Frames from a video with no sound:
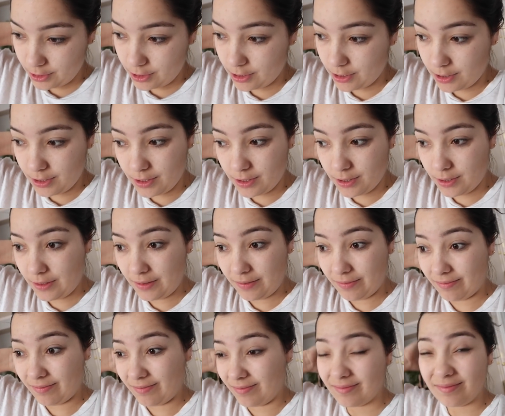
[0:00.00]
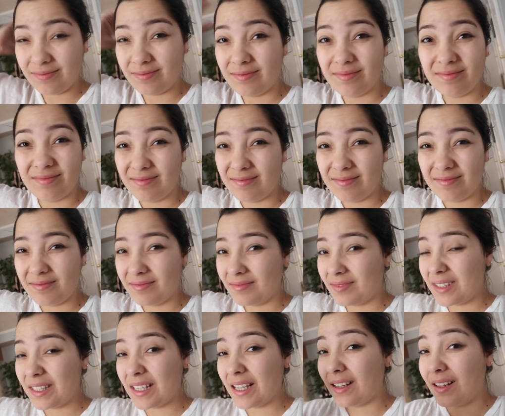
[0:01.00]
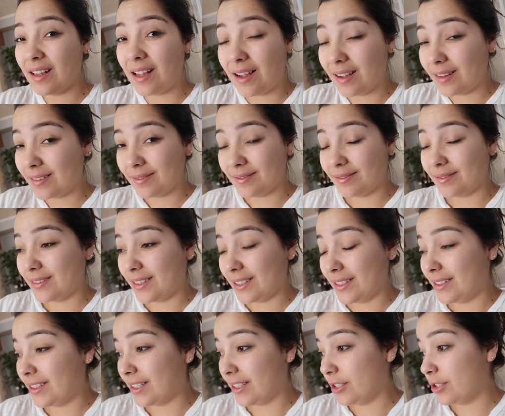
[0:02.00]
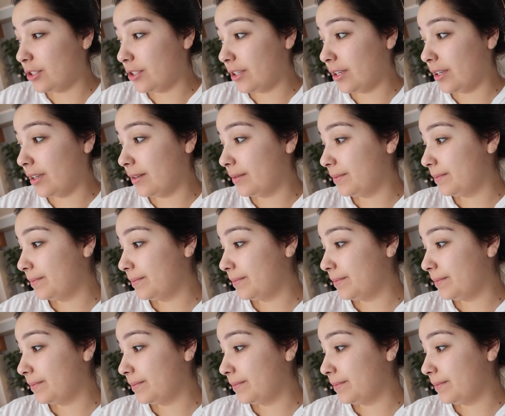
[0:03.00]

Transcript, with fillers: de, sei lá, nem sei de quê.